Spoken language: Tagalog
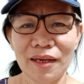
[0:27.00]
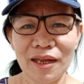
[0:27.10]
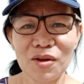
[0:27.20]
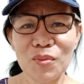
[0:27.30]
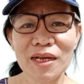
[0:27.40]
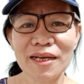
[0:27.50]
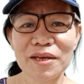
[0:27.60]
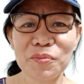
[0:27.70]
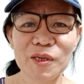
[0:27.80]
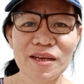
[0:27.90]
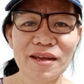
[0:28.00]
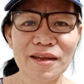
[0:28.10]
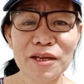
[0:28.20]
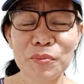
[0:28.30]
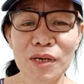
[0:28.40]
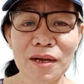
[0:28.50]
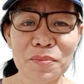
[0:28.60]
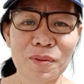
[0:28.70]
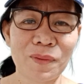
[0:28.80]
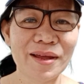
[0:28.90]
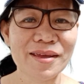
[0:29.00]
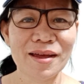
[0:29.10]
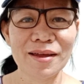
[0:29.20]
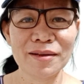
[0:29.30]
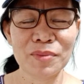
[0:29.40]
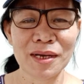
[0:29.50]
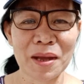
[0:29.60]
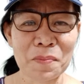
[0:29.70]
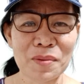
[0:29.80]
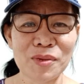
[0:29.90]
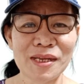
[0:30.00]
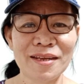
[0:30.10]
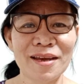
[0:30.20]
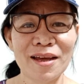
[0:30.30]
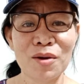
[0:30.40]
Hello mga kaibigan, mga kababayan, mga kapamilya.